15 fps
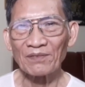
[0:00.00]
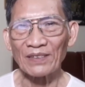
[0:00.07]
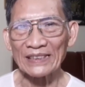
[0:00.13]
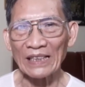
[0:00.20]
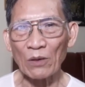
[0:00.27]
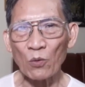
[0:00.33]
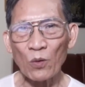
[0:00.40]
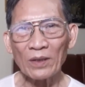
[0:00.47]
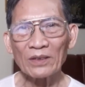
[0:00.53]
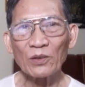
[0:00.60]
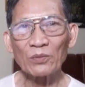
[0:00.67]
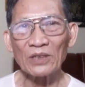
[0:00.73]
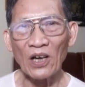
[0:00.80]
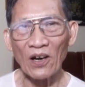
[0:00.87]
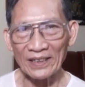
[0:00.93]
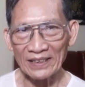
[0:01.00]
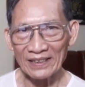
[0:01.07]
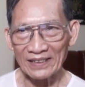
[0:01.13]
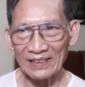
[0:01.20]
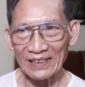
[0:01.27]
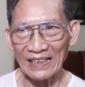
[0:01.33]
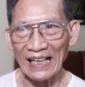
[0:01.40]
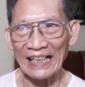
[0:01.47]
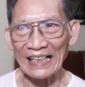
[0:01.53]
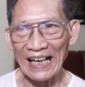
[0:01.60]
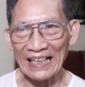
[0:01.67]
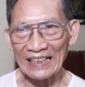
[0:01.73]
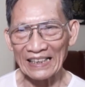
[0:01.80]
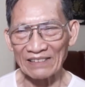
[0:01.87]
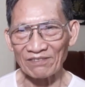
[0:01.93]
Ta uống lúc đói, ngày hai
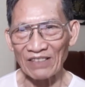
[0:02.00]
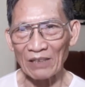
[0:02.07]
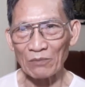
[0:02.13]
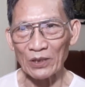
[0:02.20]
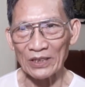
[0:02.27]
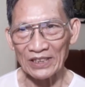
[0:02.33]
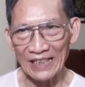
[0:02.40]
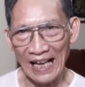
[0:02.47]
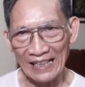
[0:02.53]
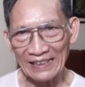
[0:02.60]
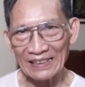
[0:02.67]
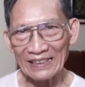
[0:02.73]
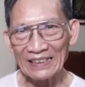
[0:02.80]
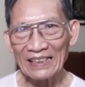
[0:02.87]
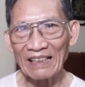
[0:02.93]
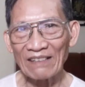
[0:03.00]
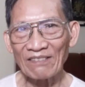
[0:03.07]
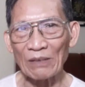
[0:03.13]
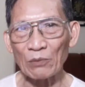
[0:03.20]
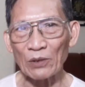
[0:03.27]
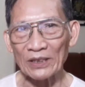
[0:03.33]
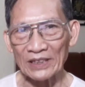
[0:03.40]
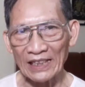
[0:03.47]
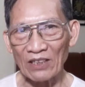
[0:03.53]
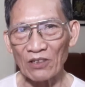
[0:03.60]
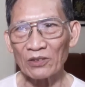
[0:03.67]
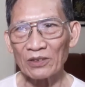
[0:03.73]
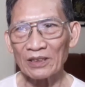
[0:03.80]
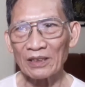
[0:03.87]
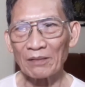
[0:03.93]
lần vào buổi sáng và buổi chiều,
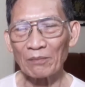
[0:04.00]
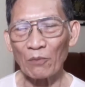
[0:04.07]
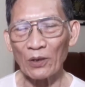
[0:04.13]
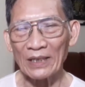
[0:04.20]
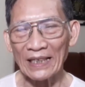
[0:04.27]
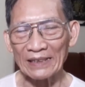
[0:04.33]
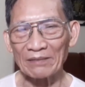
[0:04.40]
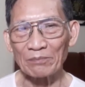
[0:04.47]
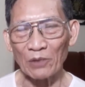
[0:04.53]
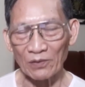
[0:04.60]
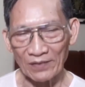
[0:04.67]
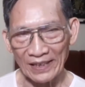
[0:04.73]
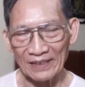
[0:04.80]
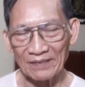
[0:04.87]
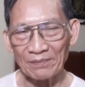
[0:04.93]
mỗi lần một viên